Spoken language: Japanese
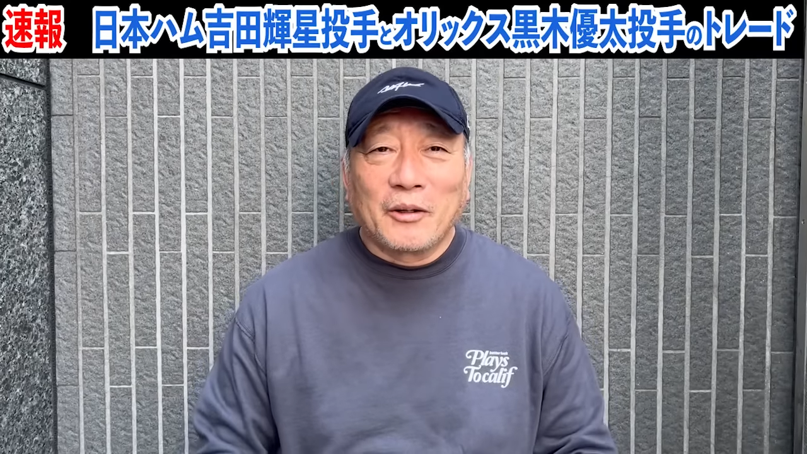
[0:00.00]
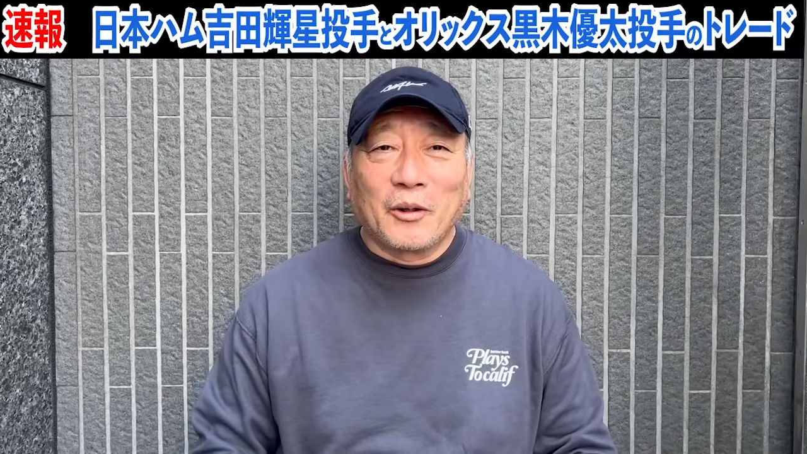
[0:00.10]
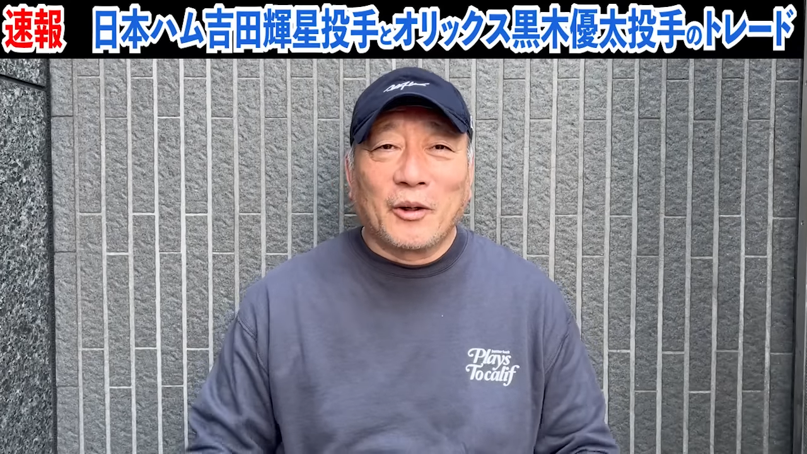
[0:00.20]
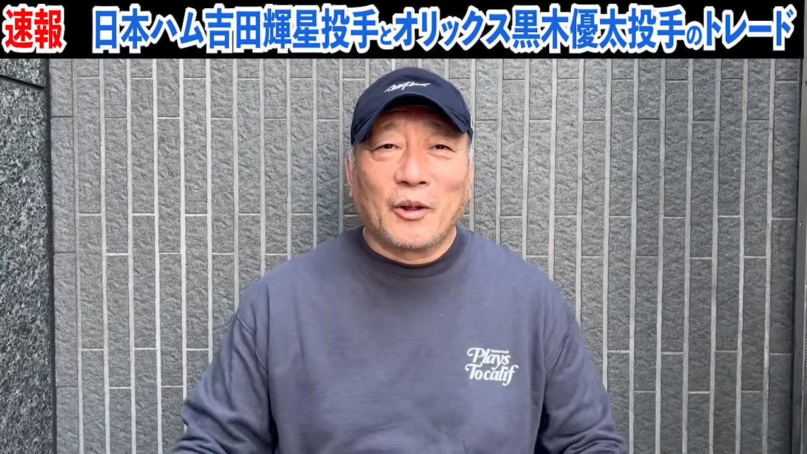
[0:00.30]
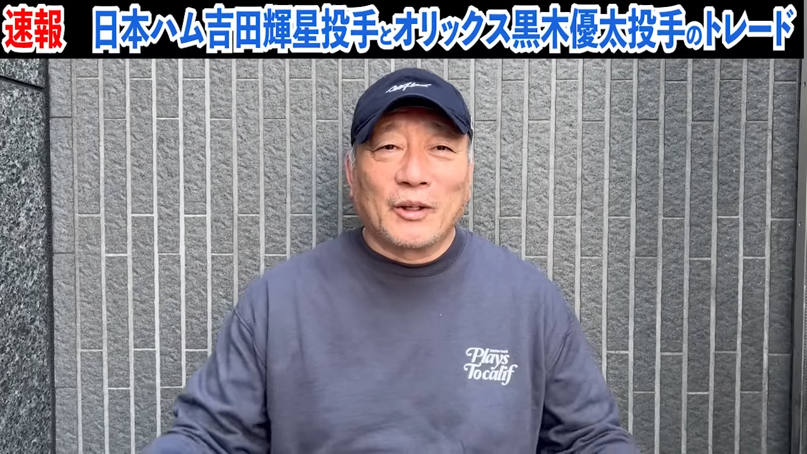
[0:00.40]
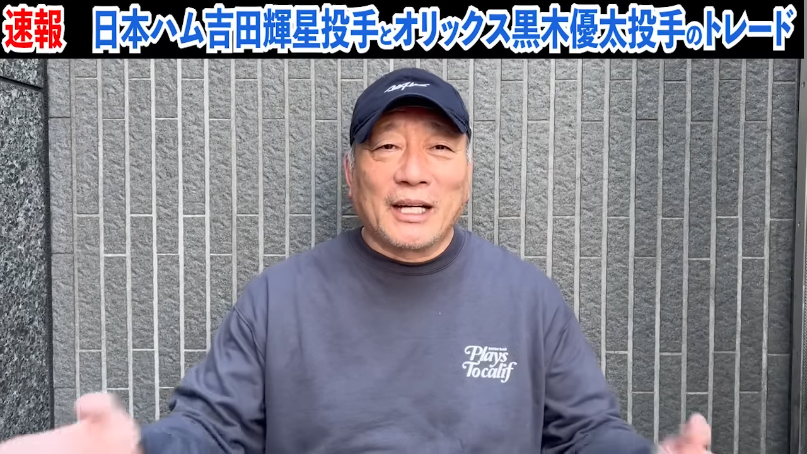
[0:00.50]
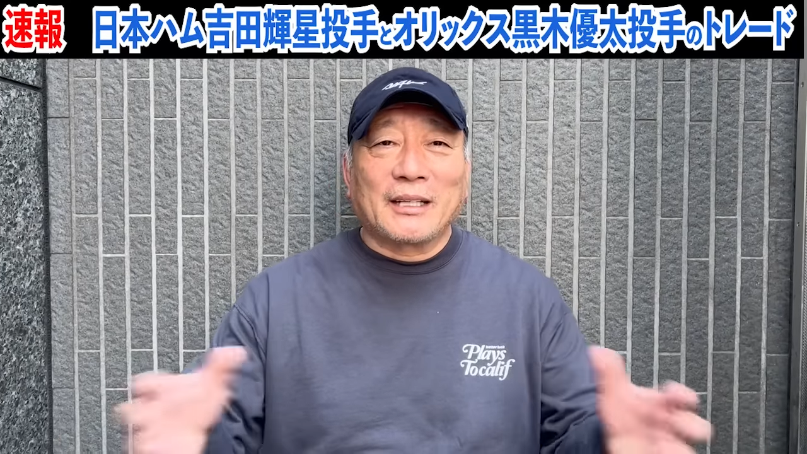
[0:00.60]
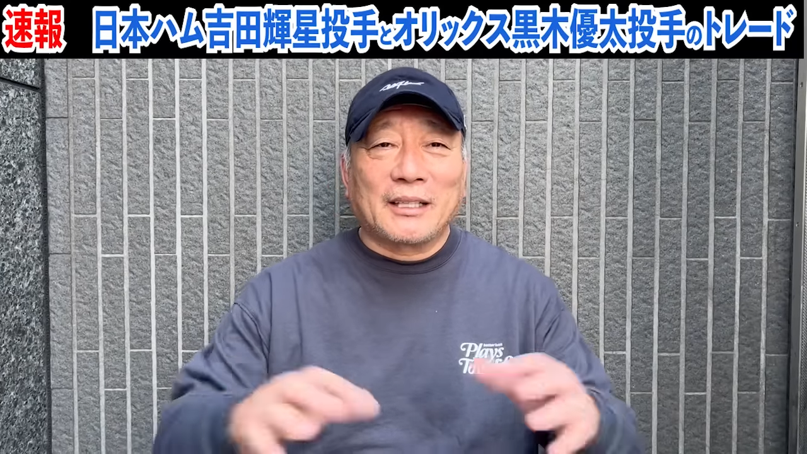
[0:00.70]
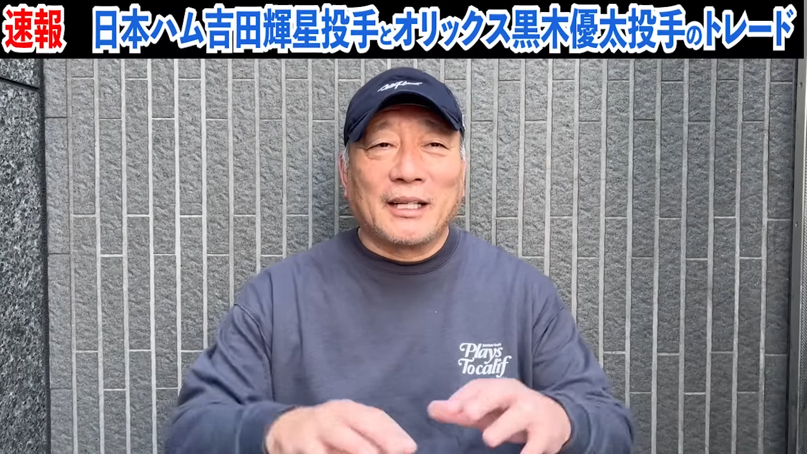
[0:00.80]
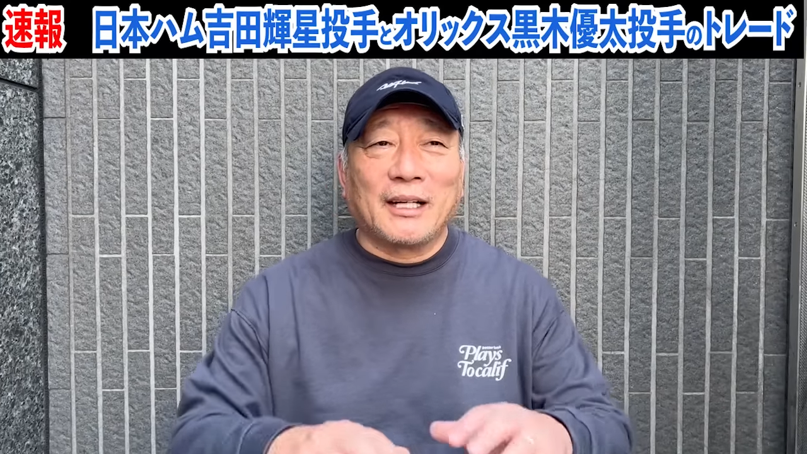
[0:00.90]
こうな
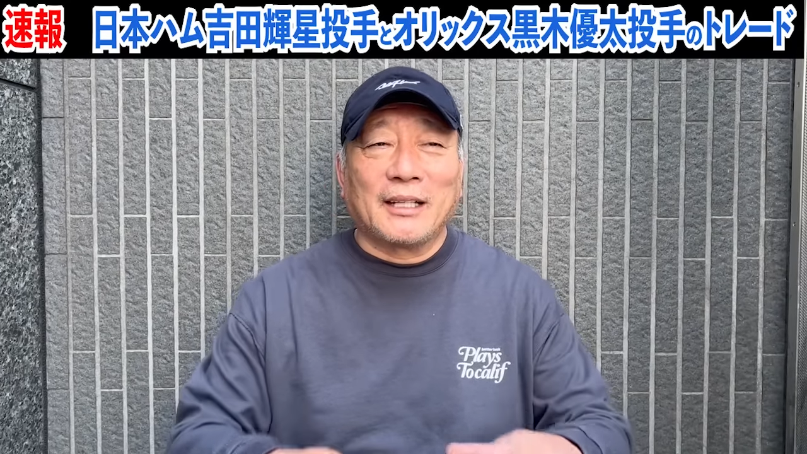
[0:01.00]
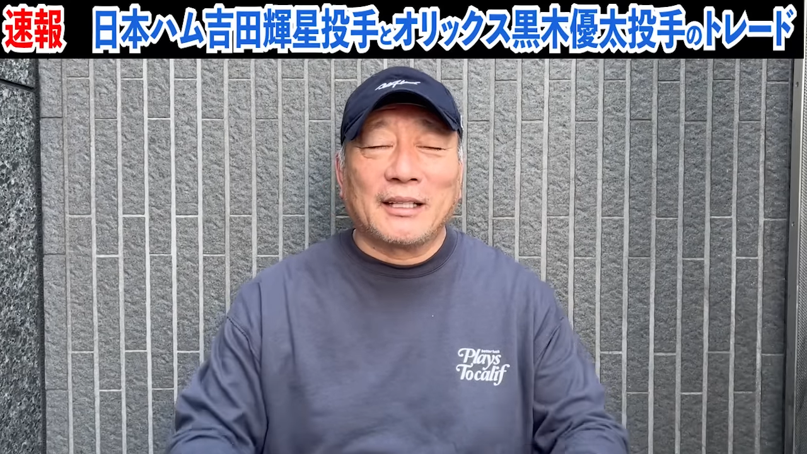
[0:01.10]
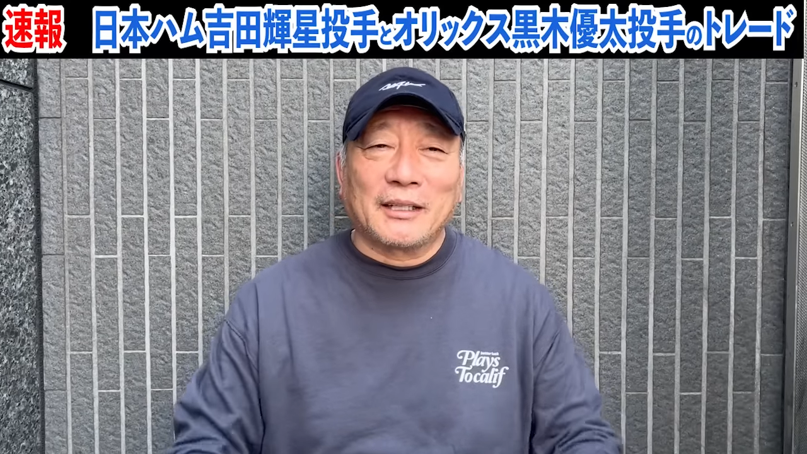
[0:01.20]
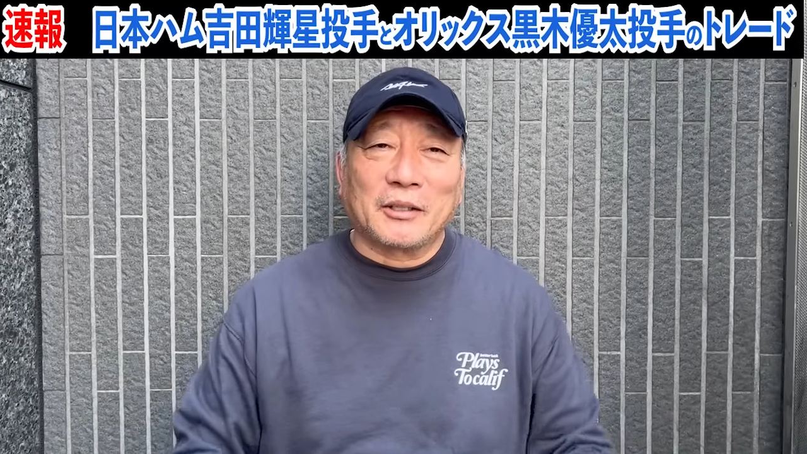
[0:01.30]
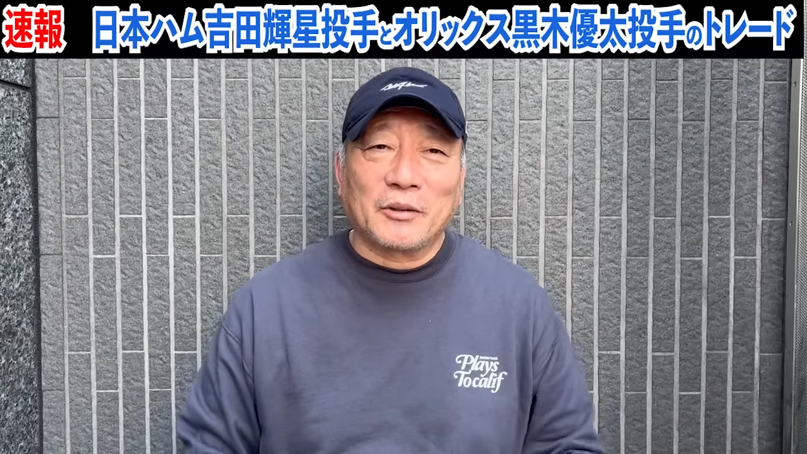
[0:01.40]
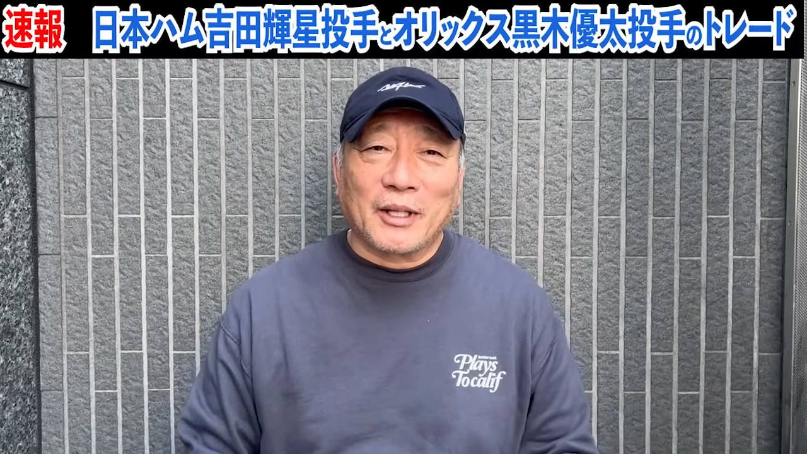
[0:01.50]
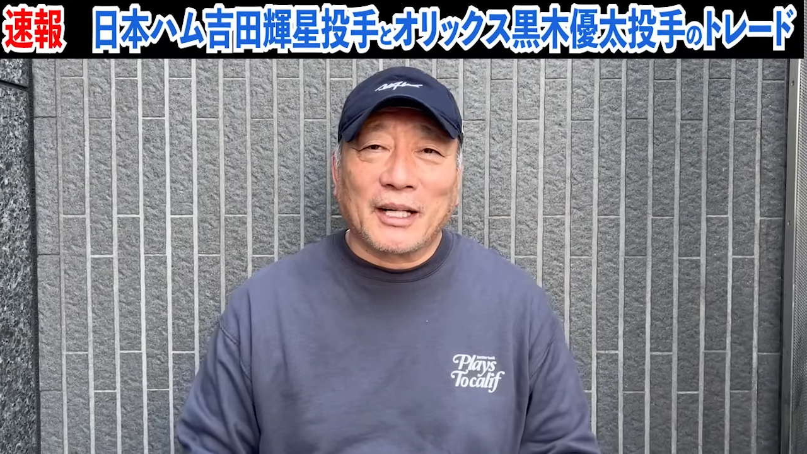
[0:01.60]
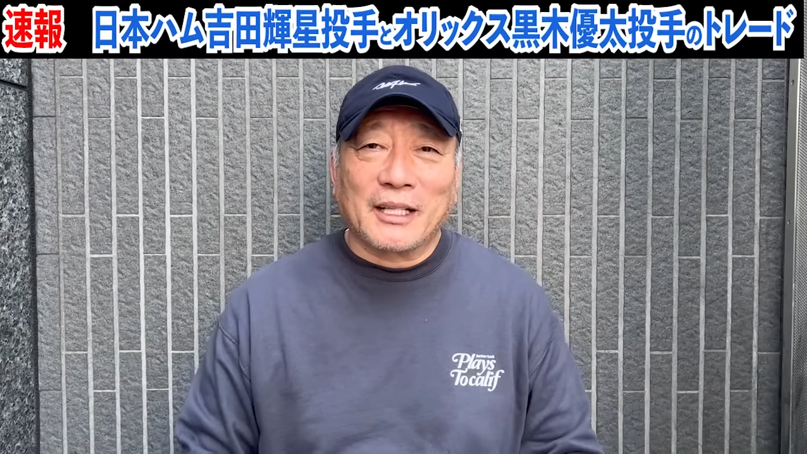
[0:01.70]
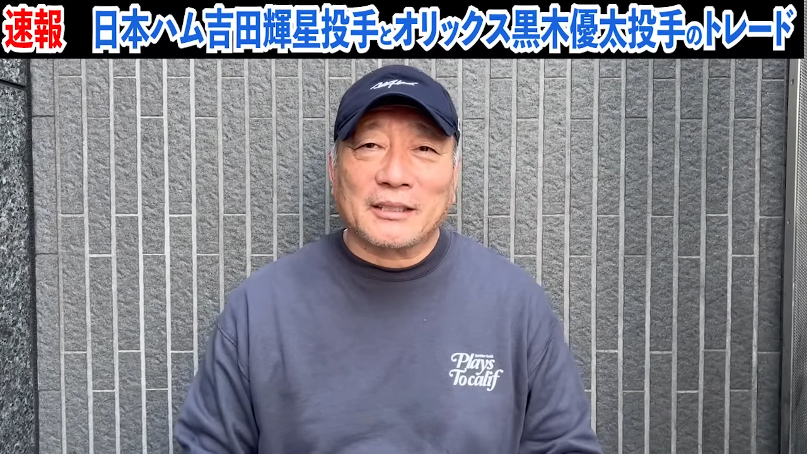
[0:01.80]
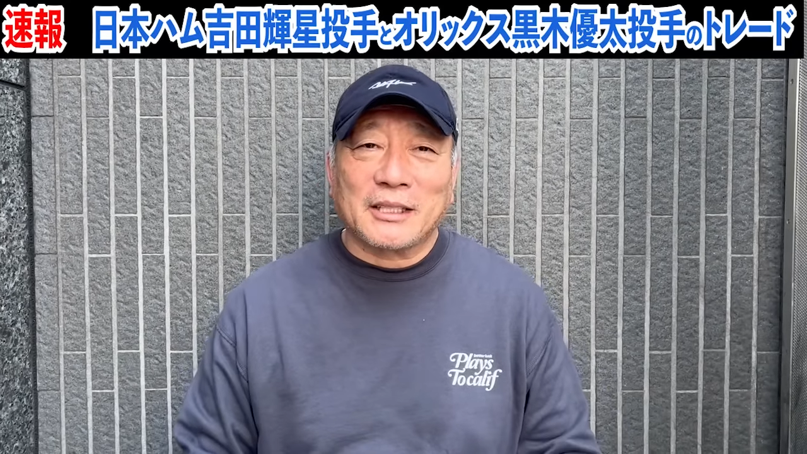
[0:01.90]
んてなんていうのか
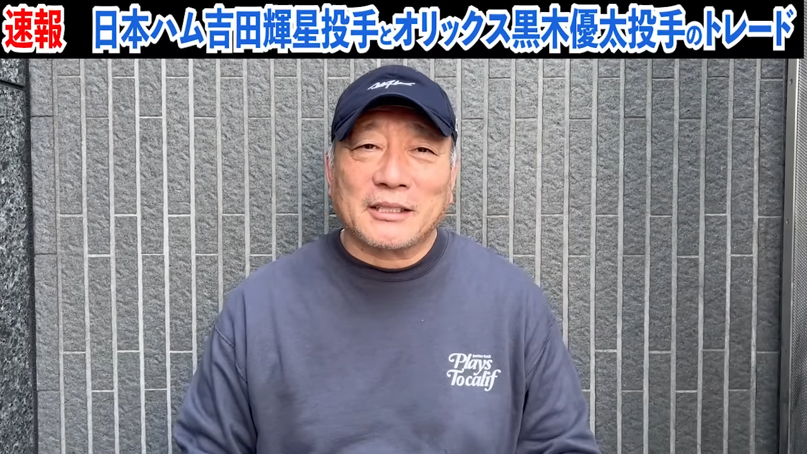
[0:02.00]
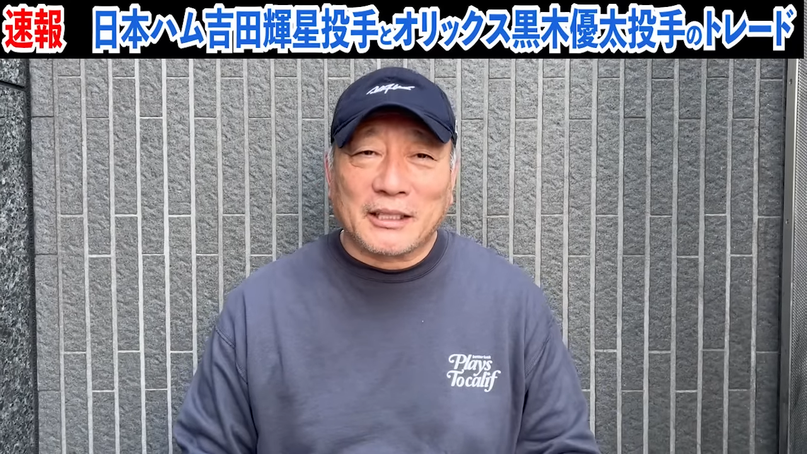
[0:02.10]
な切